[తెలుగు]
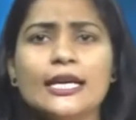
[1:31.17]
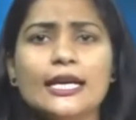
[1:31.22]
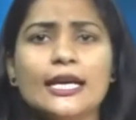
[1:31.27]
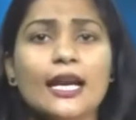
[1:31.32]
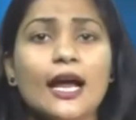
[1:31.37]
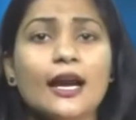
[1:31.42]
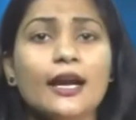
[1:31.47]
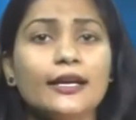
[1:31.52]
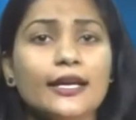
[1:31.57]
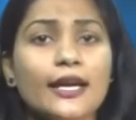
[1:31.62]

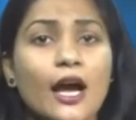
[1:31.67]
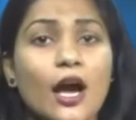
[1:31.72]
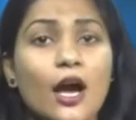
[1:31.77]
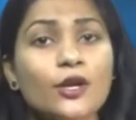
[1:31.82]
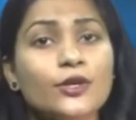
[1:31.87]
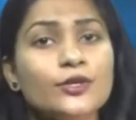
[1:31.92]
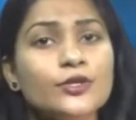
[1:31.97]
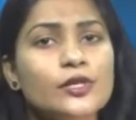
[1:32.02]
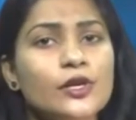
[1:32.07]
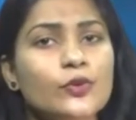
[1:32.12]
ఇలాంటి
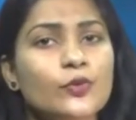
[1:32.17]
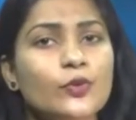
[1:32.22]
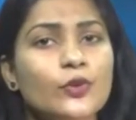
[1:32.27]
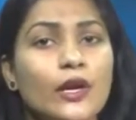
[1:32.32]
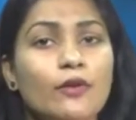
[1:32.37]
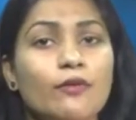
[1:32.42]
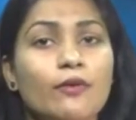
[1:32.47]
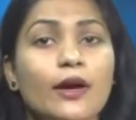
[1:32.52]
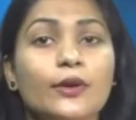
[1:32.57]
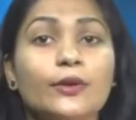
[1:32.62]
ఆలోచన
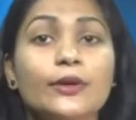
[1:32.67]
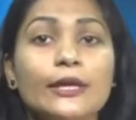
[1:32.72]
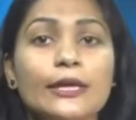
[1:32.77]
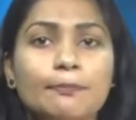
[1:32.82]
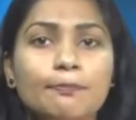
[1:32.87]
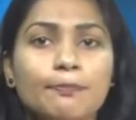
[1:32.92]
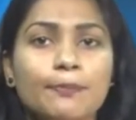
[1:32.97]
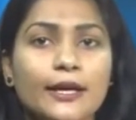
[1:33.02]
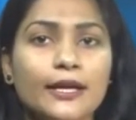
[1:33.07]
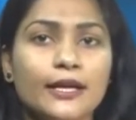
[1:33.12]
ఉన్నవారు
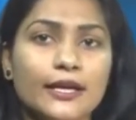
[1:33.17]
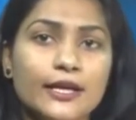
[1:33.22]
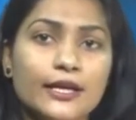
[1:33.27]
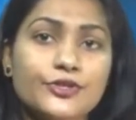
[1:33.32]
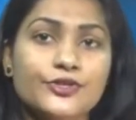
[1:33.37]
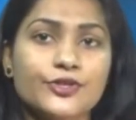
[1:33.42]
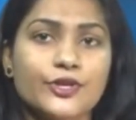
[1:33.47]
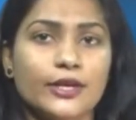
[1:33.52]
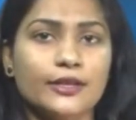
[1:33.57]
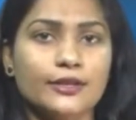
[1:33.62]
ఇప్పటికీ
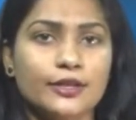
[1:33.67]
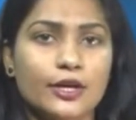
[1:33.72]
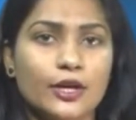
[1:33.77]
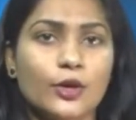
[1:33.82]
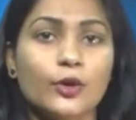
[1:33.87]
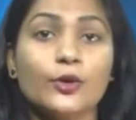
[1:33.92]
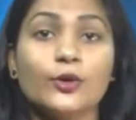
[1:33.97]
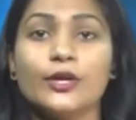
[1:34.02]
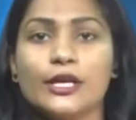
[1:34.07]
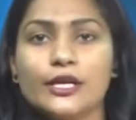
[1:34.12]

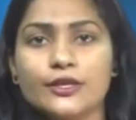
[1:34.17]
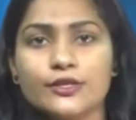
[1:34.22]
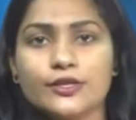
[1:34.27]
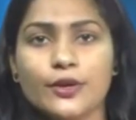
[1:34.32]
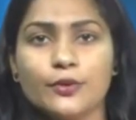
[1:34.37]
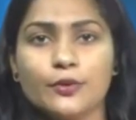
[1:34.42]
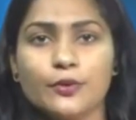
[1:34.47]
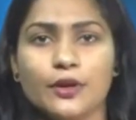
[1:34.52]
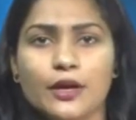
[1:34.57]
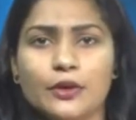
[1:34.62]
చరిత్రలో
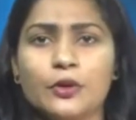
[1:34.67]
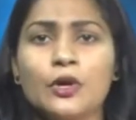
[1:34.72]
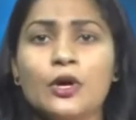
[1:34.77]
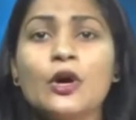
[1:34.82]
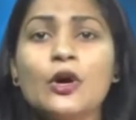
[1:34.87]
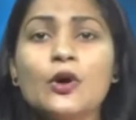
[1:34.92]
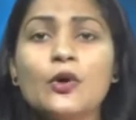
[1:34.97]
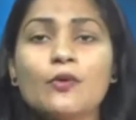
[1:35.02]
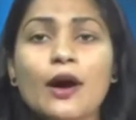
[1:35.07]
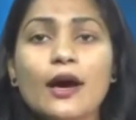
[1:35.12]
నిలిచే ఉన్నారు
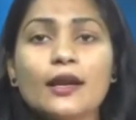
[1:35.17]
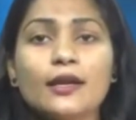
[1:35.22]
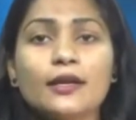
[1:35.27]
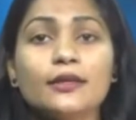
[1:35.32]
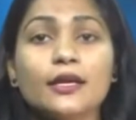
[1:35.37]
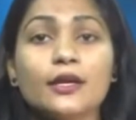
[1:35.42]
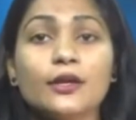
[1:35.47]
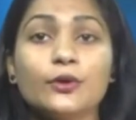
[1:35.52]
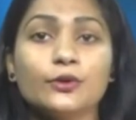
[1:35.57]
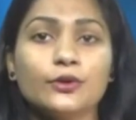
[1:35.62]

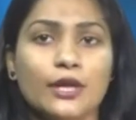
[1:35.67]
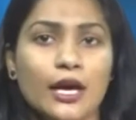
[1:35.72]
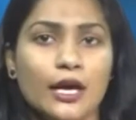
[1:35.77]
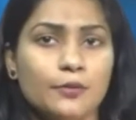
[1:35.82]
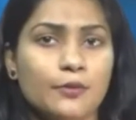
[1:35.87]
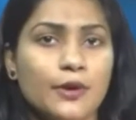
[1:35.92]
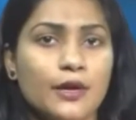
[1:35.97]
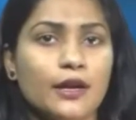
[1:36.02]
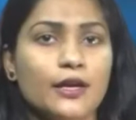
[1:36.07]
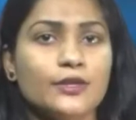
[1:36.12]
వారందరూ
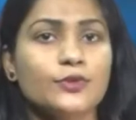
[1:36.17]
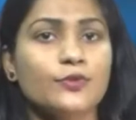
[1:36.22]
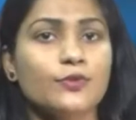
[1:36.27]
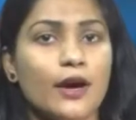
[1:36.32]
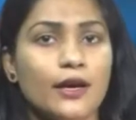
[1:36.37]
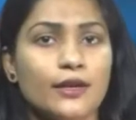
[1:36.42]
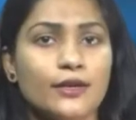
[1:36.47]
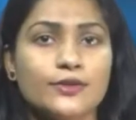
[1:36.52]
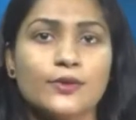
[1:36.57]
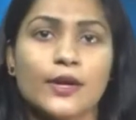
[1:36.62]
ధర్మరాజు
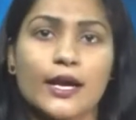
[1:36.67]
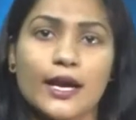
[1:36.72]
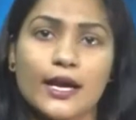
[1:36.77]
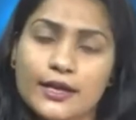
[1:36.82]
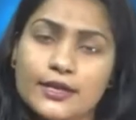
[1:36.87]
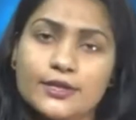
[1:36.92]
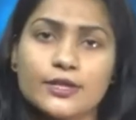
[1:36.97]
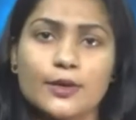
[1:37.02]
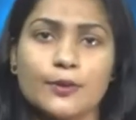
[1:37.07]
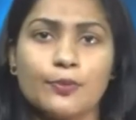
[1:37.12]
వారసులే
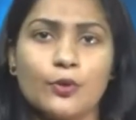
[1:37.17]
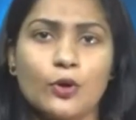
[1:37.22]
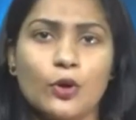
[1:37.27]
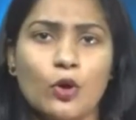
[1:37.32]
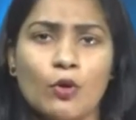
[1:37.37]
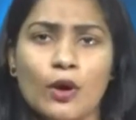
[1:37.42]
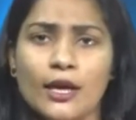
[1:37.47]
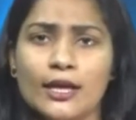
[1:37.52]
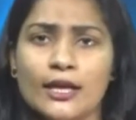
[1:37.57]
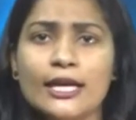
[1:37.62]
అనే
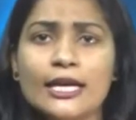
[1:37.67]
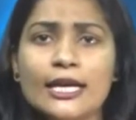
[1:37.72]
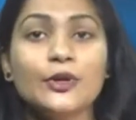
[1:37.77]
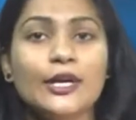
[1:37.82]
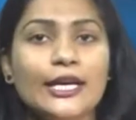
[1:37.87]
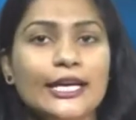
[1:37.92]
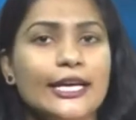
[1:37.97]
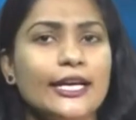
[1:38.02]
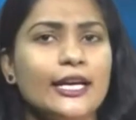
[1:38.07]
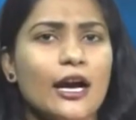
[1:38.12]
చెప్పుకోవాలి
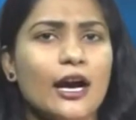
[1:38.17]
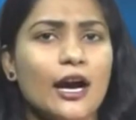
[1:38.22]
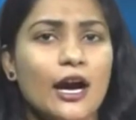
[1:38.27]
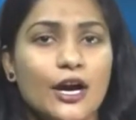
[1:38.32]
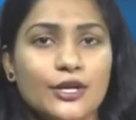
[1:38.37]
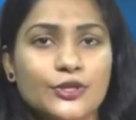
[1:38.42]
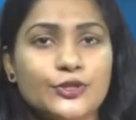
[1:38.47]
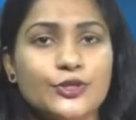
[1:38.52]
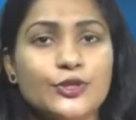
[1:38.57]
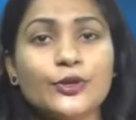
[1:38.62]
ఇక
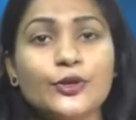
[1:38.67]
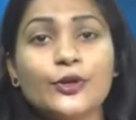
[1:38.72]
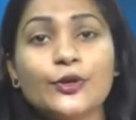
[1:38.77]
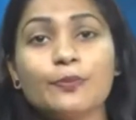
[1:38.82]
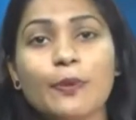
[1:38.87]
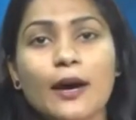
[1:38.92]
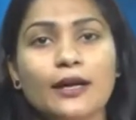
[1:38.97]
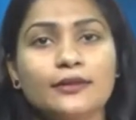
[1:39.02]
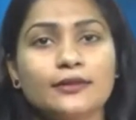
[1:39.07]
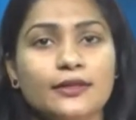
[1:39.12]

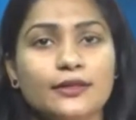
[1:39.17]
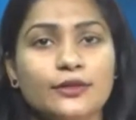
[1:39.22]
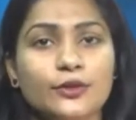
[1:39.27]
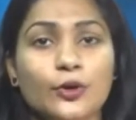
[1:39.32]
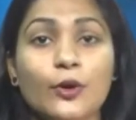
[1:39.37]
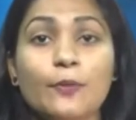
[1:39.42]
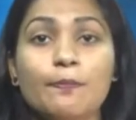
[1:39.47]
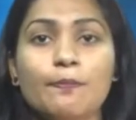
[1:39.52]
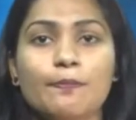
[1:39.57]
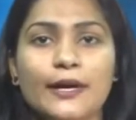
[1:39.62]
అర్జునుడి
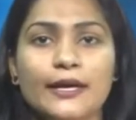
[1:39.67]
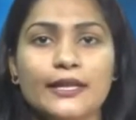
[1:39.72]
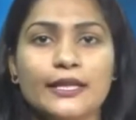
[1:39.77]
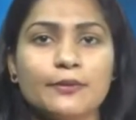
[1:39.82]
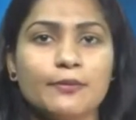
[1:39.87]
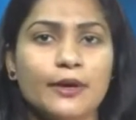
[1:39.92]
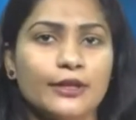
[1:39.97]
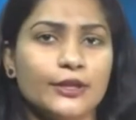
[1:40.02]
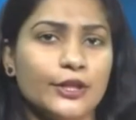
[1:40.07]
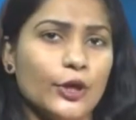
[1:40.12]
పాత్రతో
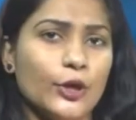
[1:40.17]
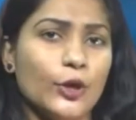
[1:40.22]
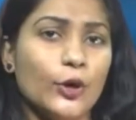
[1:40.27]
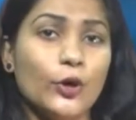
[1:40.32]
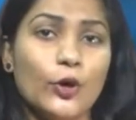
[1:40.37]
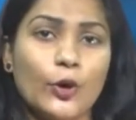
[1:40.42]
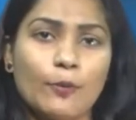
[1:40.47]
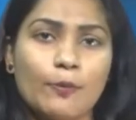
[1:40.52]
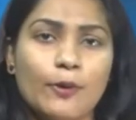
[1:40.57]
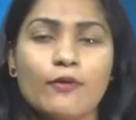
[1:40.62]
పది మందిలో
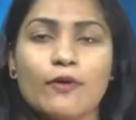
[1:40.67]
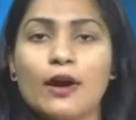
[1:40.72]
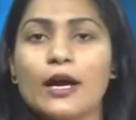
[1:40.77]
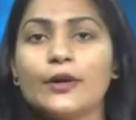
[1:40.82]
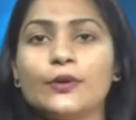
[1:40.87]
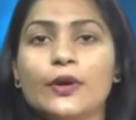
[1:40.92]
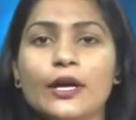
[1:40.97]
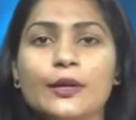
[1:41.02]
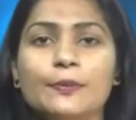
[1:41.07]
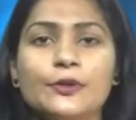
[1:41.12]

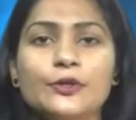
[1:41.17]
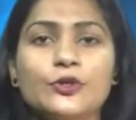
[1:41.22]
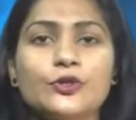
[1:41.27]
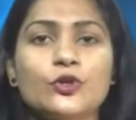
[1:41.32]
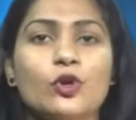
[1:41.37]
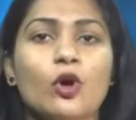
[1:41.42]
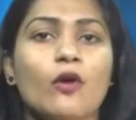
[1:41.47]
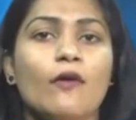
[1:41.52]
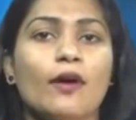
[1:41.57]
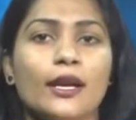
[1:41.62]
గొప్పవాడు
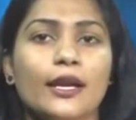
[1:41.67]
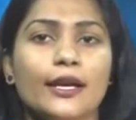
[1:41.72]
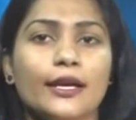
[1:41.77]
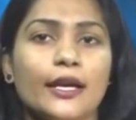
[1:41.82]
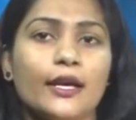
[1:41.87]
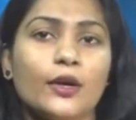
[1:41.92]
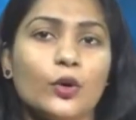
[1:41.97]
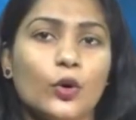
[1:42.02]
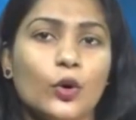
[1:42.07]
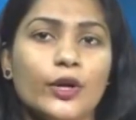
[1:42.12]

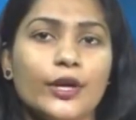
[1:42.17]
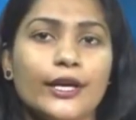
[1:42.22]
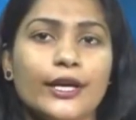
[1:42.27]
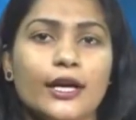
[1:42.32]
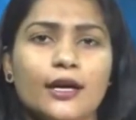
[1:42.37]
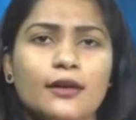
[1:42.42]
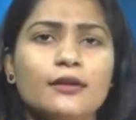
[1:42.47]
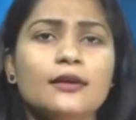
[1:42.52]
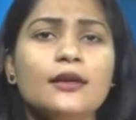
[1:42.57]
అనిపించుకోవాలనే కోరిక